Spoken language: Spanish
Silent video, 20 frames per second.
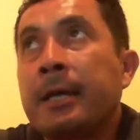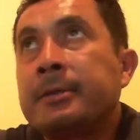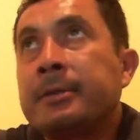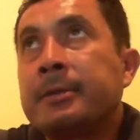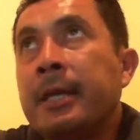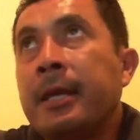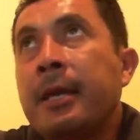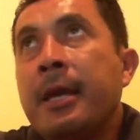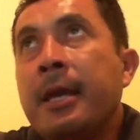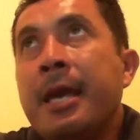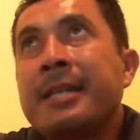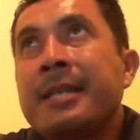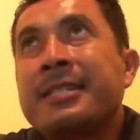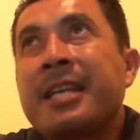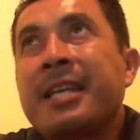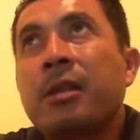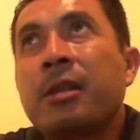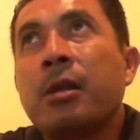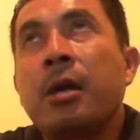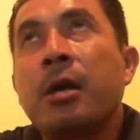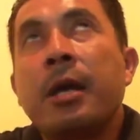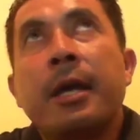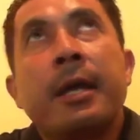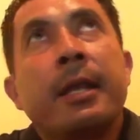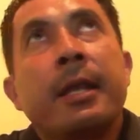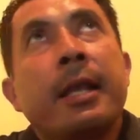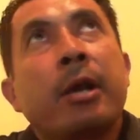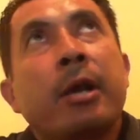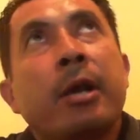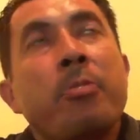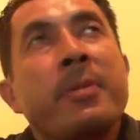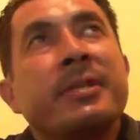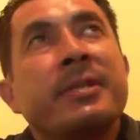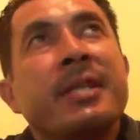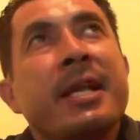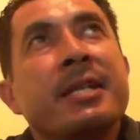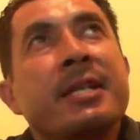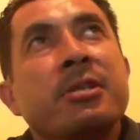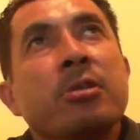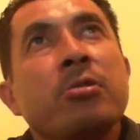sí, es que eh, la
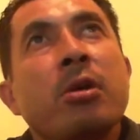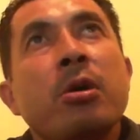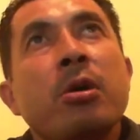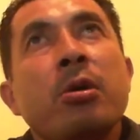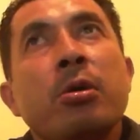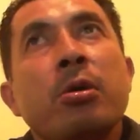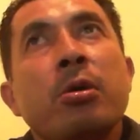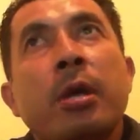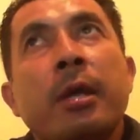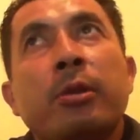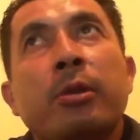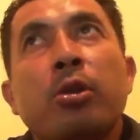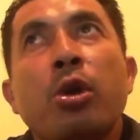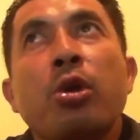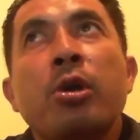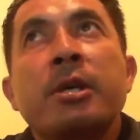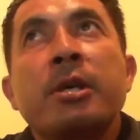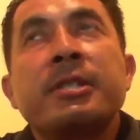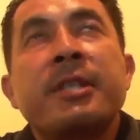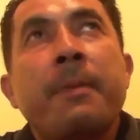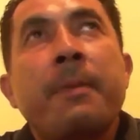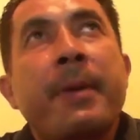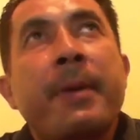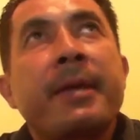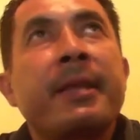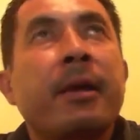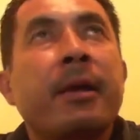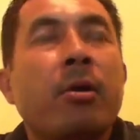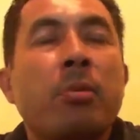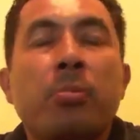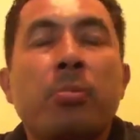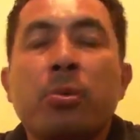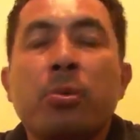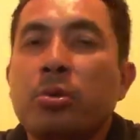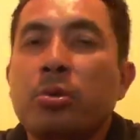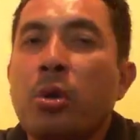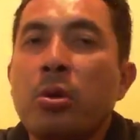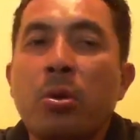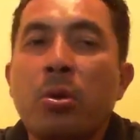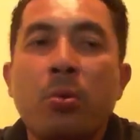comercialización todo es depende como
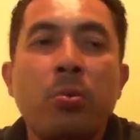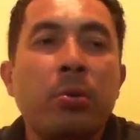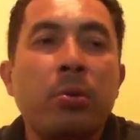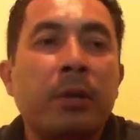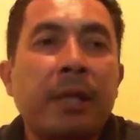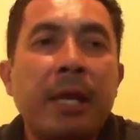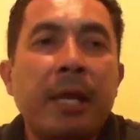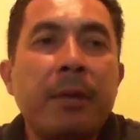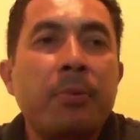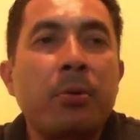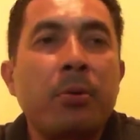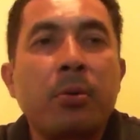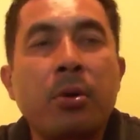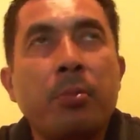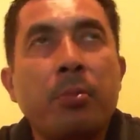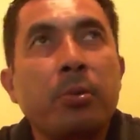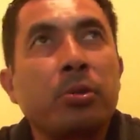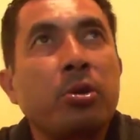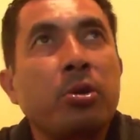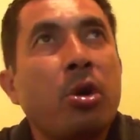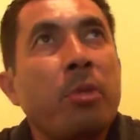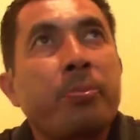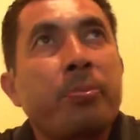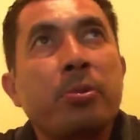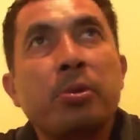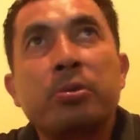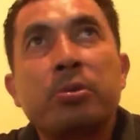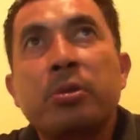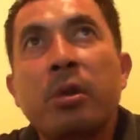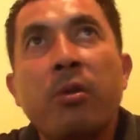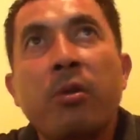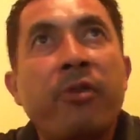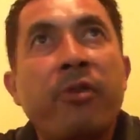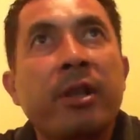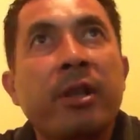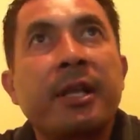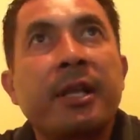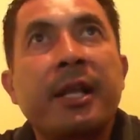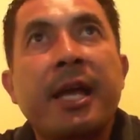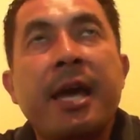todo cultivo, como todo producto de
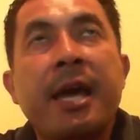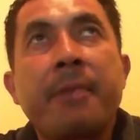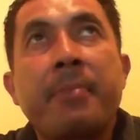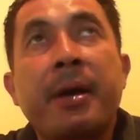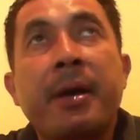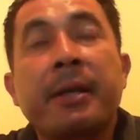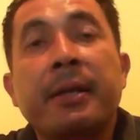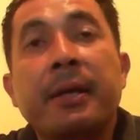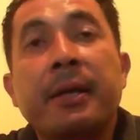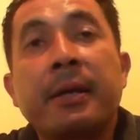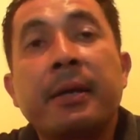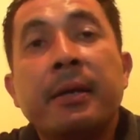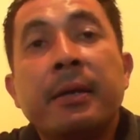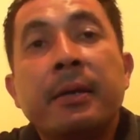oferta y la demanda.